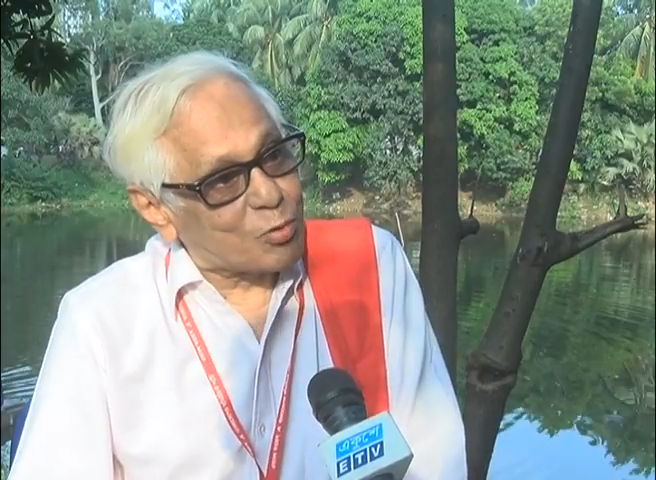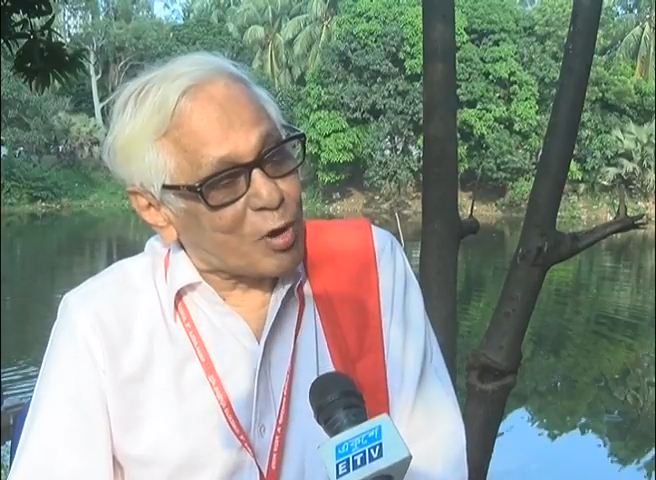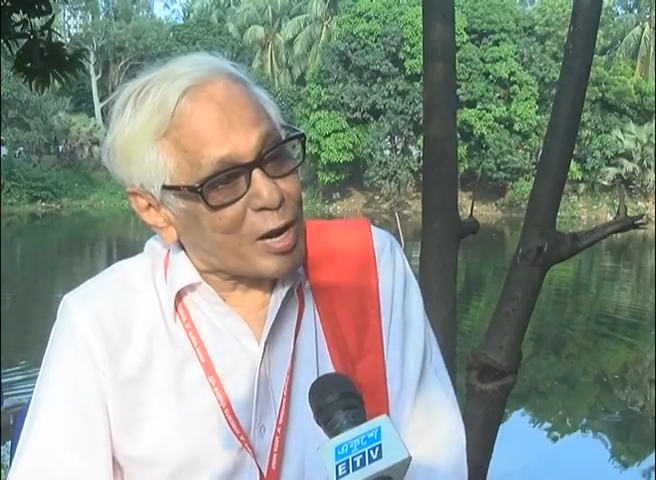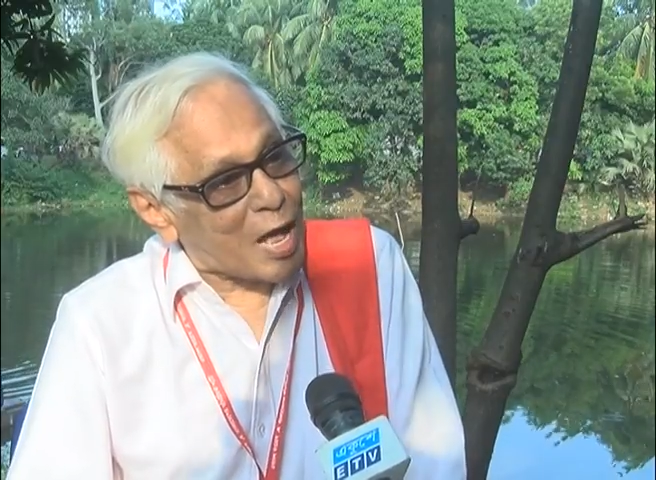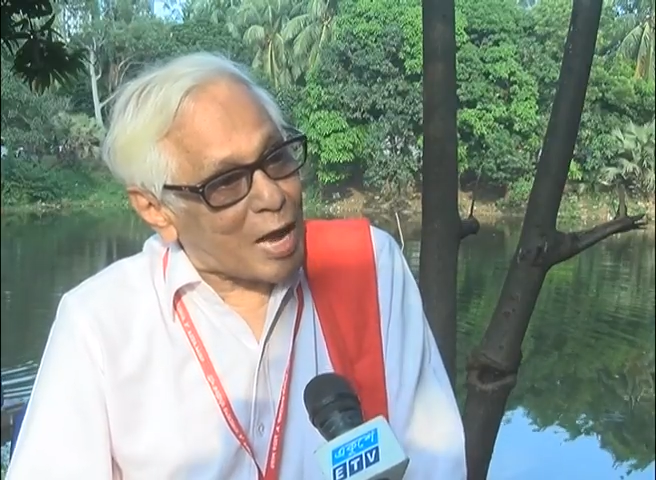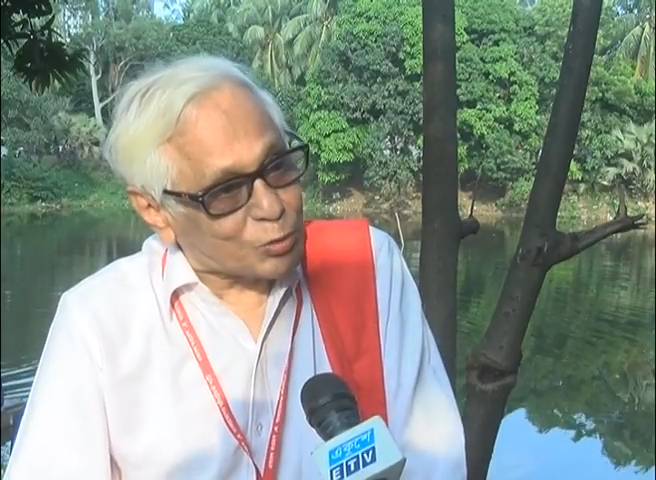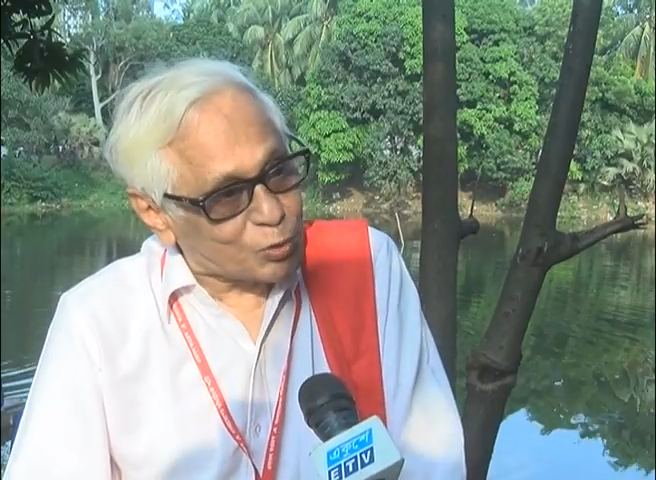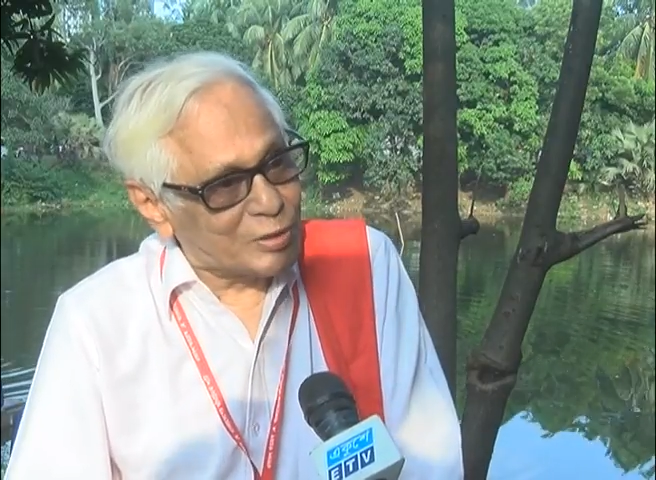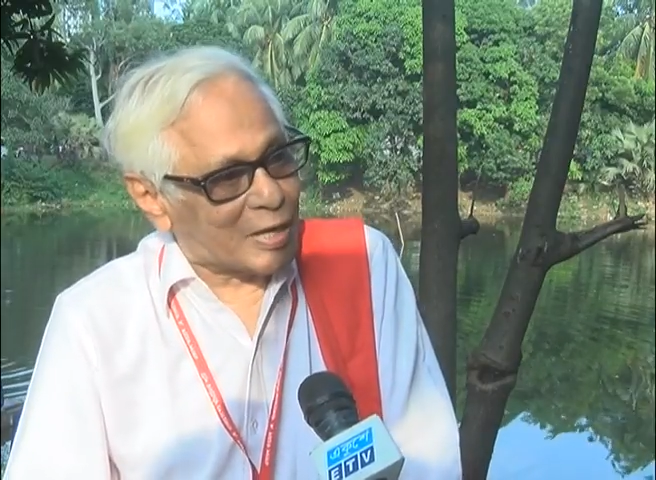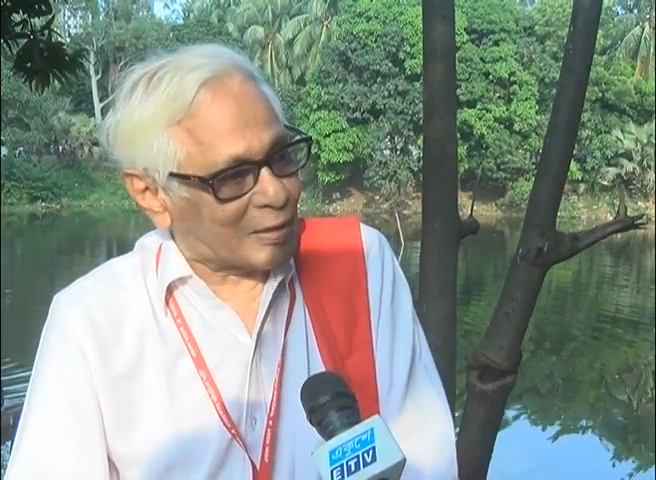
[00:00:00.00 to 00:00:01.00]
করার
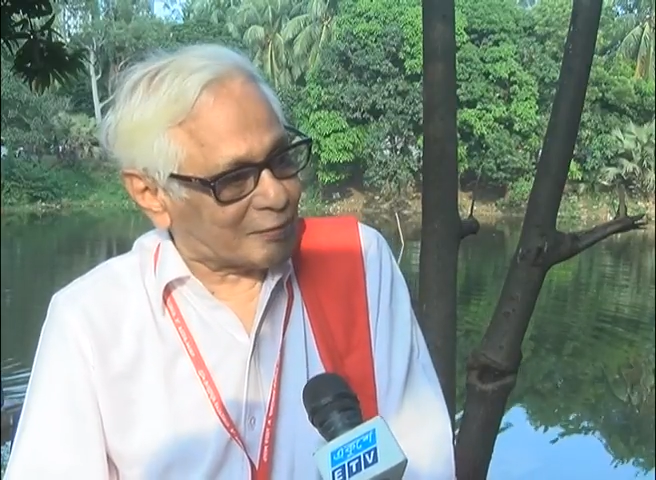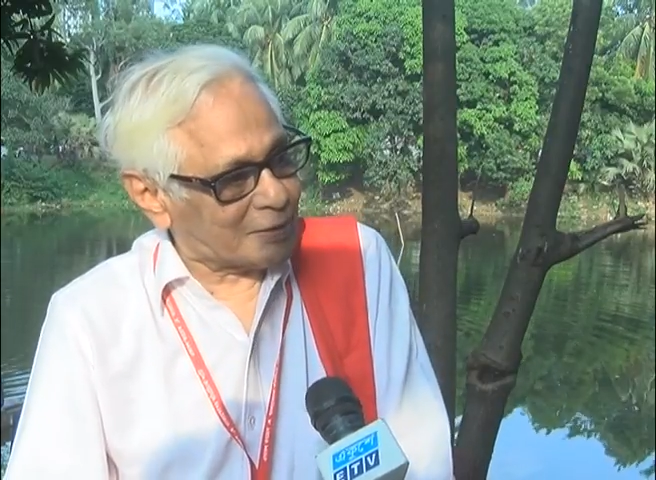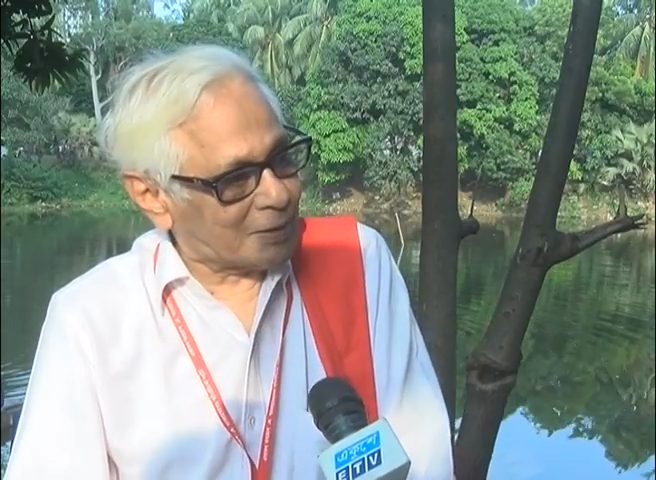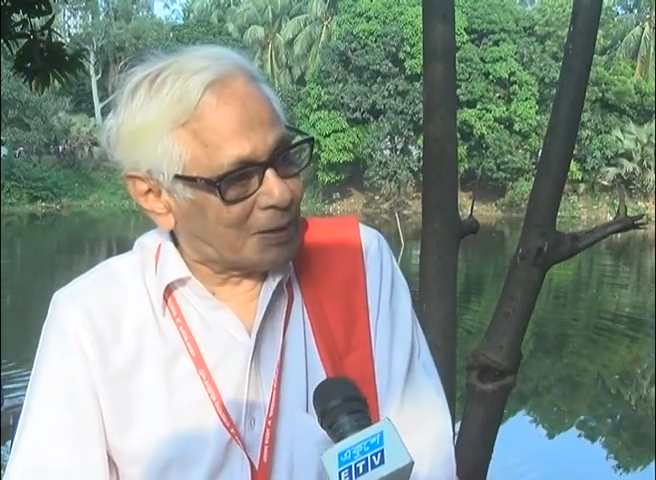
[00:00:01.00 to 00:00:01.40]
আশঙ্কা আছে